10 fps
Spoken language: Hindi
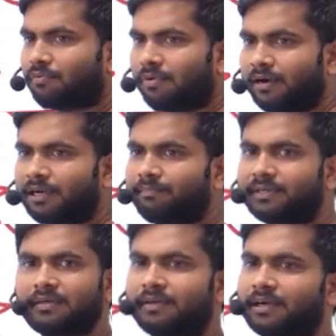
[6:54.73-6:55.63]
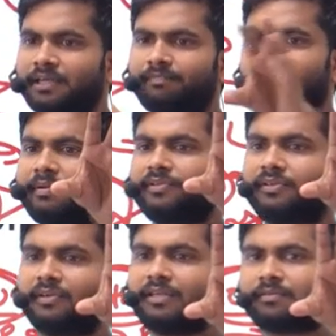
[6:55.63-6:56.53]
100 परसेंट कहीं पे
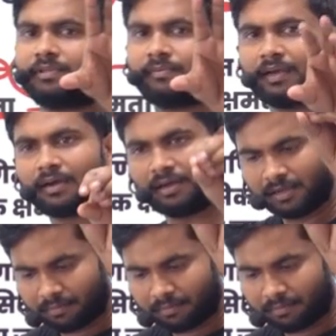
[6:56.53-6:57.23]
रीजनिंग नहीं समझ में आएगा